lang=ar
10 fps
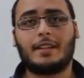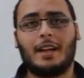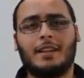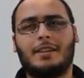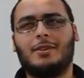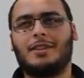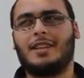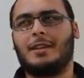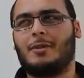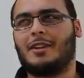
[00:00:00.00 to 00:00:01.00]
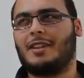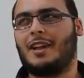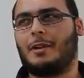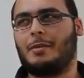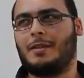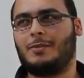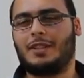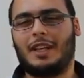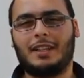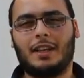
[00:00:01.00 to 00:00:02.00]
اتحاد دولة الإمارات العربية
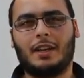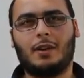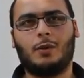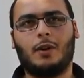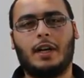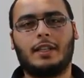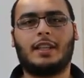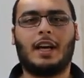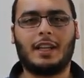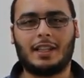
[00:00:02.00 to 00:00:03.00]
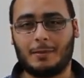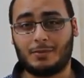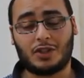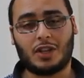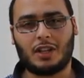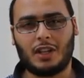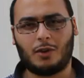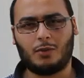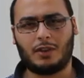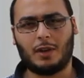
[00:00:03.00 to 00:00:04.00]
المتحدة هو اتحاد لم تشهد
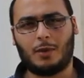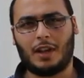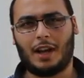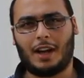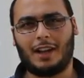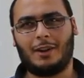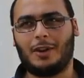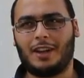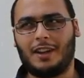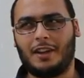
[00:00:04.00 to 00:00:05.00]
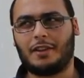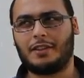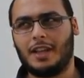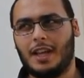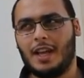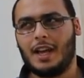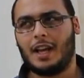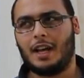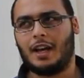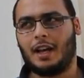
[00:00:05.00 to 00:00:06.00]
له دولة على وجه الأرض
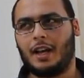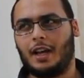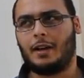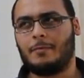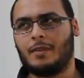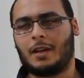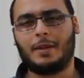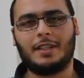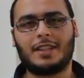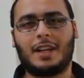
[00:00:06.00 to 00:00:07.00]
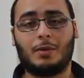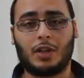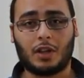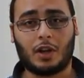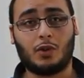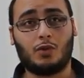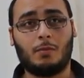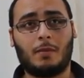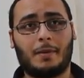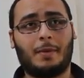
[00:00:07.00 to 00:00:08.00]
آه، اربعين سنة من
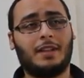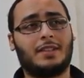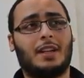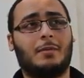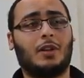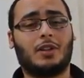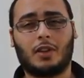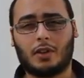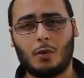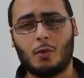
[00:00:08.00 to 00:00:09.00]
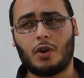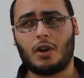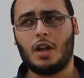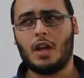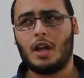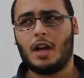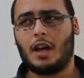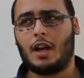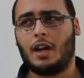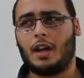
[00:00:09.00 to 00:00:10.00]
التقدم اربعين سنة من التطور
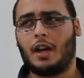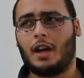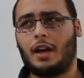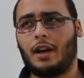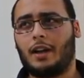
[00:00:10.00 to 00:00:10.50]
آه،